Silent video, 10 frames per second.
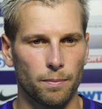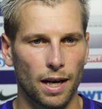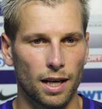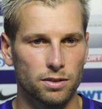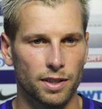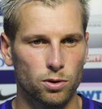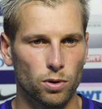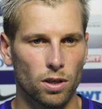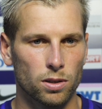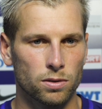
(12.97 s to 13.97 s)
bei Last viel
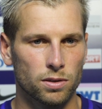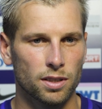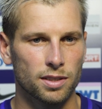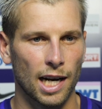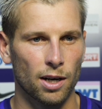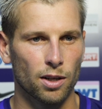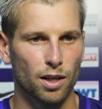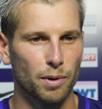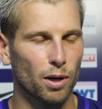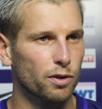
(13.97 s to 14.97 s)
zugelassen und sind das eine oder
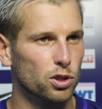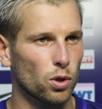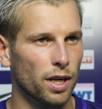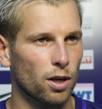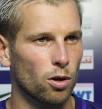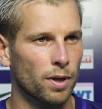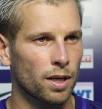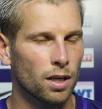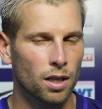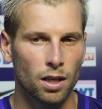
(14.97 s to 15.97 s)
andere Mal auch vor das Tor gekommen.